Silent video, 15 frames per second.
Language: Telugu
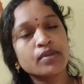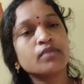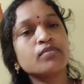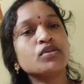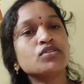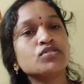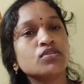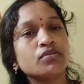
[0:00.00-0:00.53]

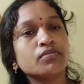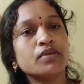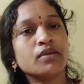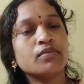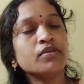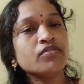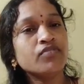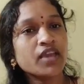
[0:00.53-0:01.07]
ప్రీమేచ్యూర్
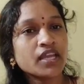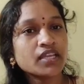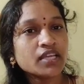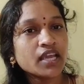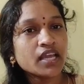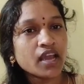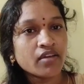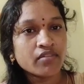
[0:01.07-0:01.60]
బేబీ
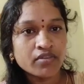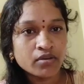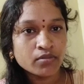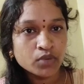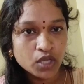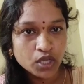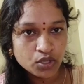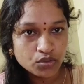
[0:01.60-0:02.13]
వెయిట్ గెయిన్
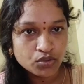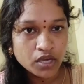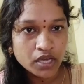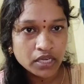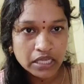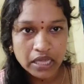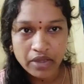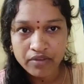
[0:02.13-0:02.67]
అవ్వడం లేదు
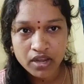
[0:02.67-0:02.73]
అని